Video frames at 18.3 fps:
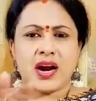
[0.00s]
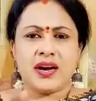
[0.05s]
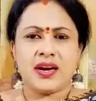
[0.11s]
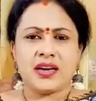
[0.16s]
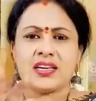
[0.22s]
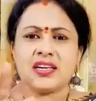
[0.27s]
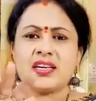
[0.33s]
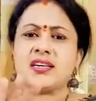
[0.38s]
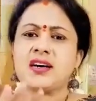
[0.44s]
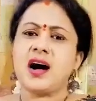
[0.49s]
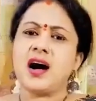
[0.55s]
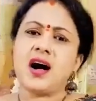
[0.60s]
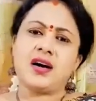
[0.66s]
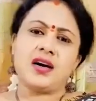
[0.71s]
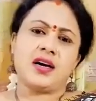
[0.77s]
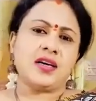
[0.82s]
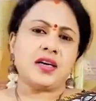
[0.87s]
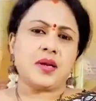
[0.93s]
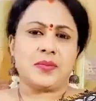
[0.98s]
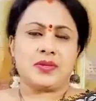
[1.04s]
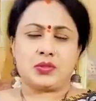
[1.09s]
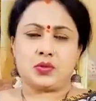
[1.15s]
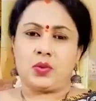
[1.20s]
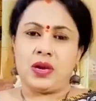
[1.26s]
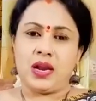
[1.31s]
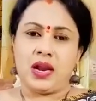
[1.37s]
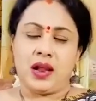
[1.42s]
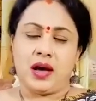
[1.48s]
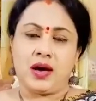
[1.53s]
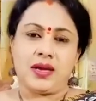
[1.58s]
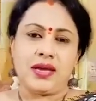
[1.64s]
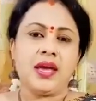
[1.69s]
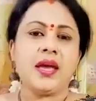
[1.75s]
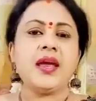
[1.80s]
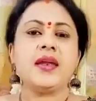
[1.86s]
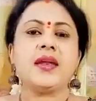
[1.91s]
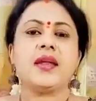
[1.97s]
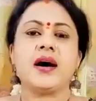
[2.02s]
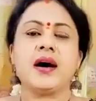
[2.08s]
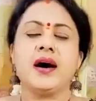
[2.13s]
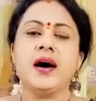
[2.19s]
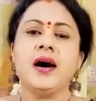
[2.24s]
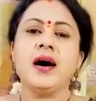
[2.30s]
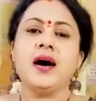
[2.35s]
அழகுக்காகன்னு நம்ம சொல்லலாம் ஏன்னா